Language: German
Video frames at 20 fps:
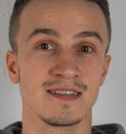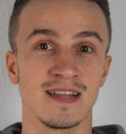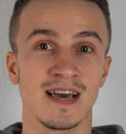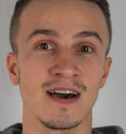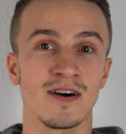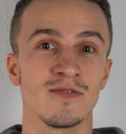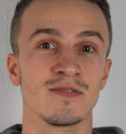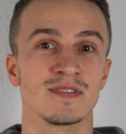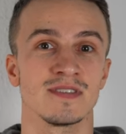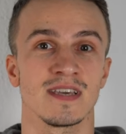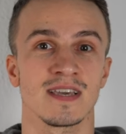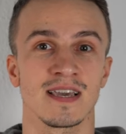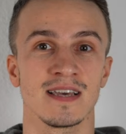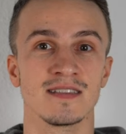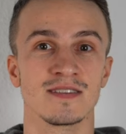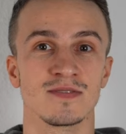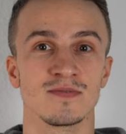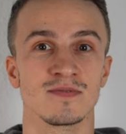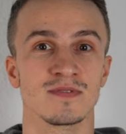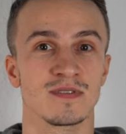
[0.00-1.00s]

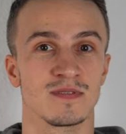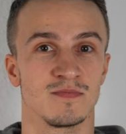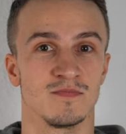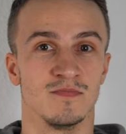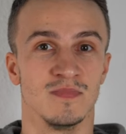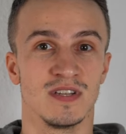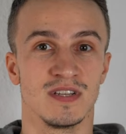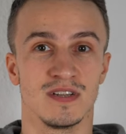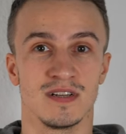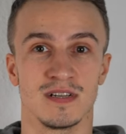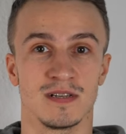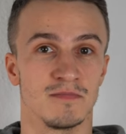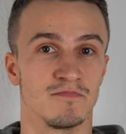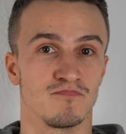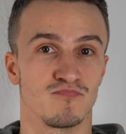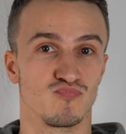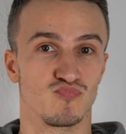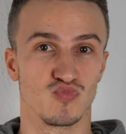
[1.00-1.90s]
Nahrungsergänzungsmittel